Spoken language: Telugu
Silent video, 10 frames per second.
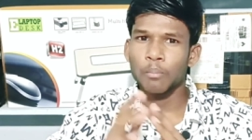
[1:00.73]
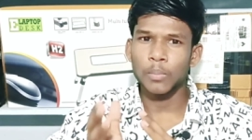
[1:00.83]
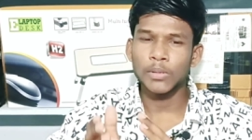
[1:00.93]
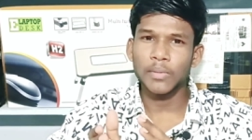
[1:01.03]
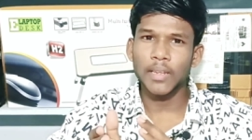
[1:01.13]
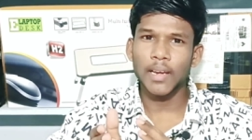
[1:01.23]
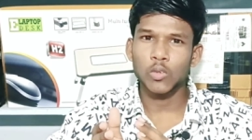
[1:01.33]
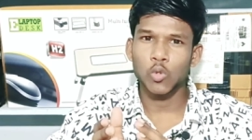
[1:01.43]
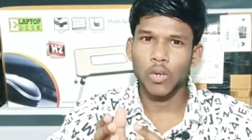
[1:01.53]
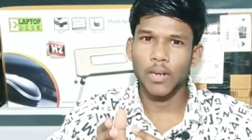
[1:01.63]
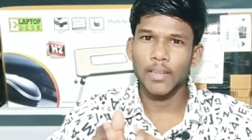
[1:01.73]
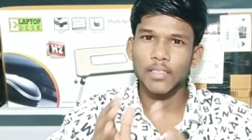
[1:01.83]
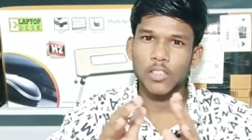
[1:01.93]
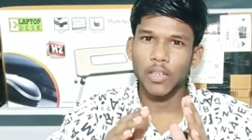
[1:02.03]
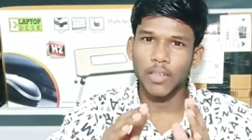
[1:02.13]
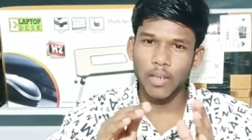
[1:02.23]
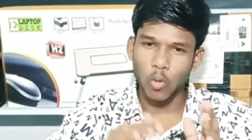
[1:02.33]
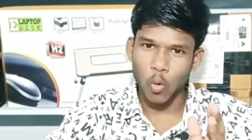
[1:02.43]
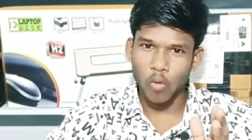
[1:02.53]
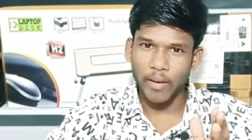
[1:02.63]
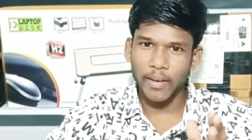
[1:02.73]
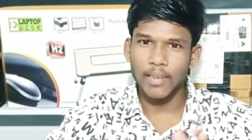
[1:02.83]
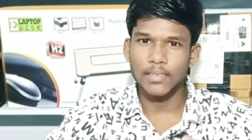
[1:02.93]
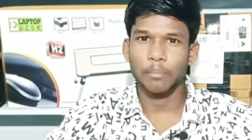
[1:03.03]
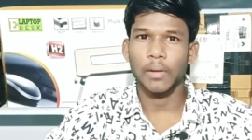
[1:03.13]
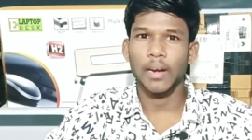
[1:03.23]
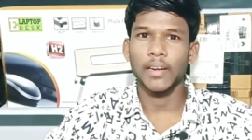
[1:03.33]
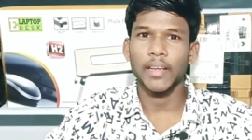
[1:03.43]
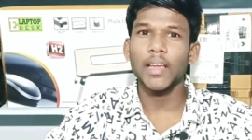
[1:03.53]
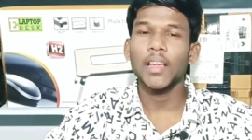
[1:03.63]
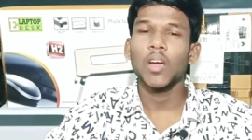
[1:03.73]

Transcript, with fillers: పబ్జి మీద ఇంకా చూసుకున్నట్లయితే జియో అయితే తక్కువ ఇంకా చెప్పాలంటే